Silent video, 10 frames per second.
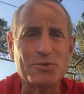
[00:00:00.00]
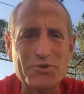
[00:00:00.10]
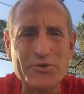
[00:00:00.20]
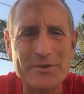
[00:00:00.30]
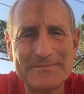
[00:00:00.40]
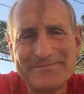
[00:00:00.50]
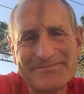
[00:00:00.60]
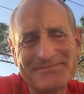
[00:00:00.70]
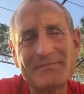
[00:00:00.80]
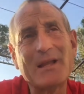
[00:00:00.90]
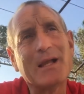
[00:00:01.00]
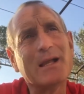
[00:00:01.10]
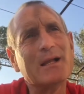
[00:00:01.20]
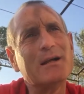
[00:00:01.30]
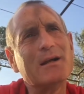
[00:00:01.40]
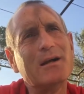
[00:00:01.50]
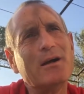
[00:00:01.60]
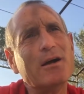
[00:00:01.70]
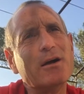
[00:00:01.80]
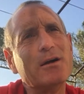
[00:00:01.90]
Bonjour.
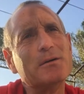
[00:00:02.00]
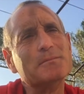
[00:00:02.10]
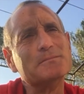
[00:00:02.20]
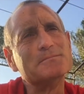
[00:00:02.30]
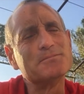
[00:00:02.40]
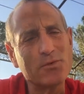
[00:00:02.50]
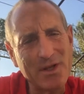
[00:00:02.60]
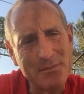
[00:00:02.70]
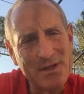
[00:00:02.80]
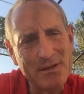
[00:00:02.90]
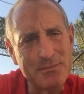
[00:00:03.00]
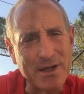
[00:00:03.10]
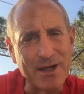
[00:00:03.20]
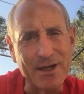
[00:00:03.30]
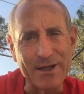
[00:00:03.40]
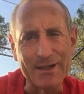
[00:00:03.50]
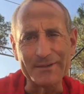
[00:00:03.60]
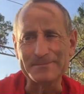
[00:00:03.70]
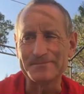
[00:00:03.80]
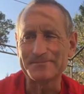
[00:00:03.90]
Euh, une amie
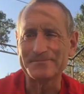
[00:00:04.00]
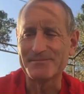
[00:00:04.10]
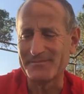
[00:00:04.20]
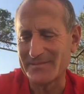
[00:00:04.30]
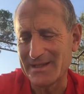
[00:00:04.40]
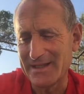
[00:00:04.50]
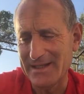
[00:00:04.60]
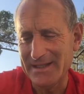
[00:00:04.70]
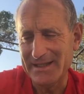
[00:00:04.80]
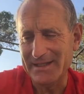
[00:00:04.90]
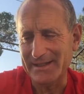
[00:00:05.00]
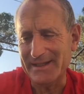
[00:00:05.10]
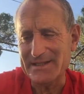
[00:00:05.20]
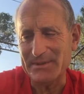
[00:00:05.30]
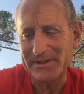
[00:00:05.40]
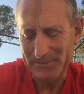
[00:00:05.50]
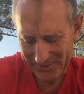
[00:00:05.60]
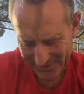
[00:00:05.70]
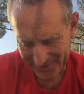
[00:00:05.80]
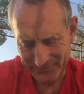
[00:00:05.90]
m'a récemment
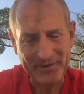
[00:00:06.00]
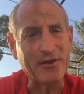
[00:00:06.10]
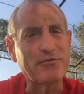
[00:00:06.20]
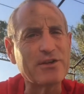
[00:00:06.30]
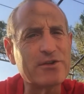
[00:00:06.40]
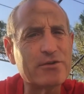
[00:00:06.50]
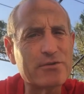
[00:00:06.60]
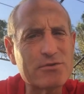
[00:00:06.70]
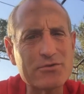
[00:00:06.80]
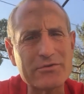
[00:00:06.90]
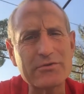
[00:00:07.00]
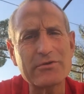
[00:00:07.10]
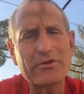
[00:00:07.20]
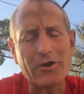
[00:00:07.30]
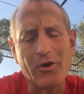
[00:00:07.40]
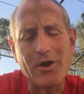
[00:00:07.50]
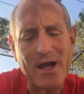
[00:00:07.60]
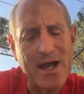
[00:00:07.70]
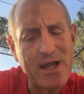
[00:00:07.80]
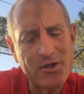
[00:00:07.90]
demandé de faire une vidéo sur
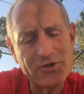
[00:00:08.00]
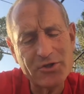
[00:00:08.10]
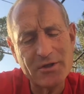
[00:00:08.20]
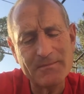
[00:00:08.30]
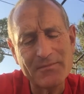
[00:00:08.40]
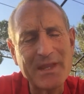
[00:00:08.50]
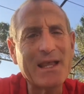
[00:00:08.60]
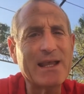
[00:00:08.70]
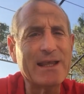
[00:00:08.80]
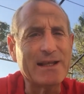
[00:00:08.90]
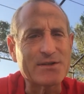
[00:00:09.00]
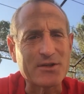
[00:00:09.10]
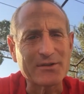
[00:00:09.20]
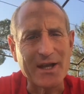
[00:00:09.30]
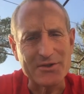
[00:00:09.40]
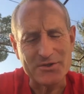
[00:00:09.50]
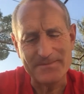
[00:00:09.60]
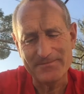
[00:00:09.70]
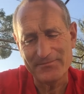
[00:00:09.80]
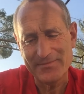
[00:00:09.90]
l'ancrage et le
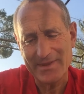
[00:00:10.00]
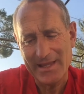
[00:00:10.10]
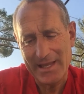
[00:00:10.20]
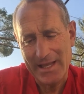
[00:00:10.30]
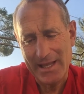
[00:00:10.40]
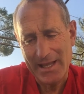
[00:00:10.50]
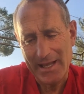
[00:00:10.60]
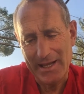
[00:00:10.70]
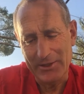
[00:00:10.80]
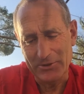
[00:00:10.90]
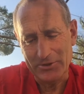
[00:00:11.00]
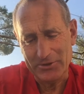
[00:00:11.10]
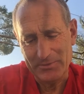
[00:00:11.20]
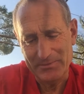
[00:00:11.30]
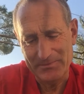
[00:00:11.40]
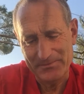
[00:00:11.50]
centrage. Alors,